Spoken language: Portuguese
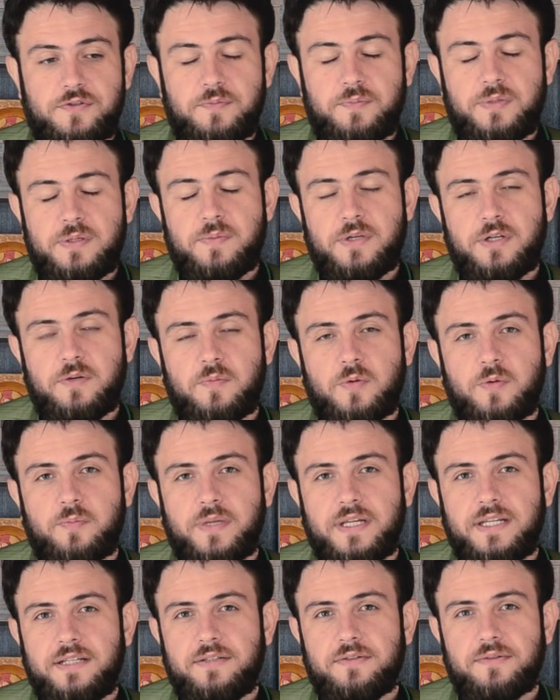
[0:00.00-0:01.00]
Num primeiro
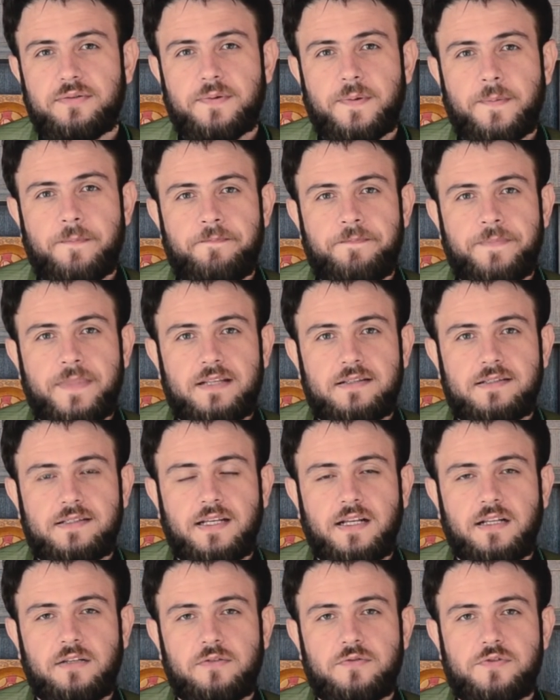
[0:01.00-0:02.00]
momento,
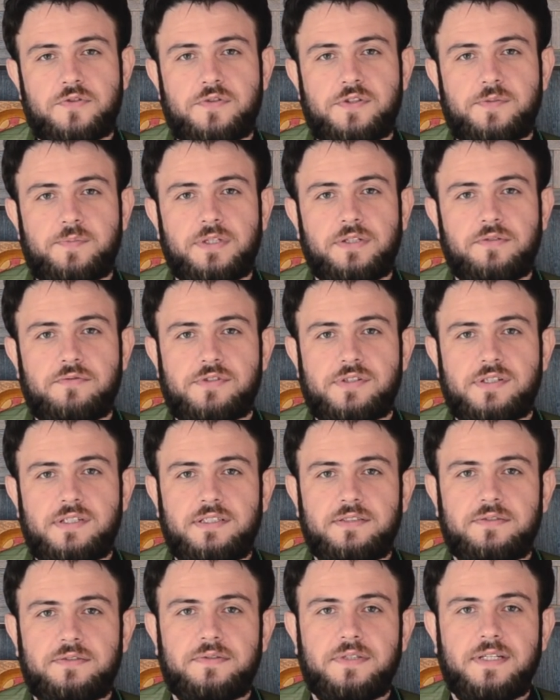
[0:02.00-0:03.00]
sem a luz do Espírito
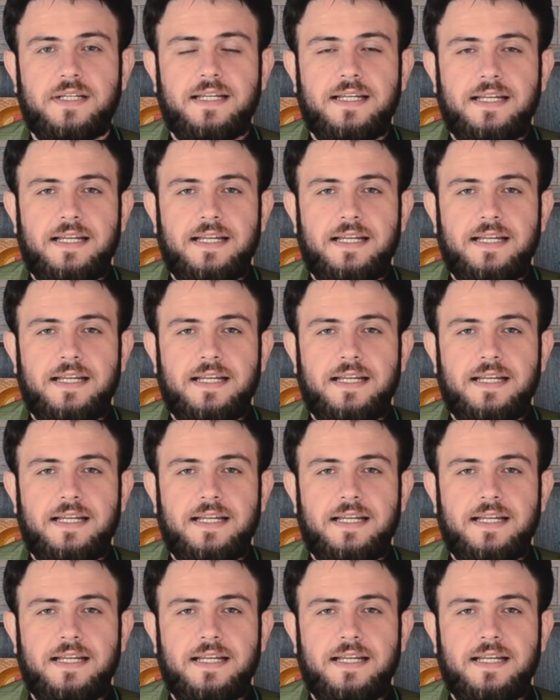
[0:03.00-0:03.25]
Santo,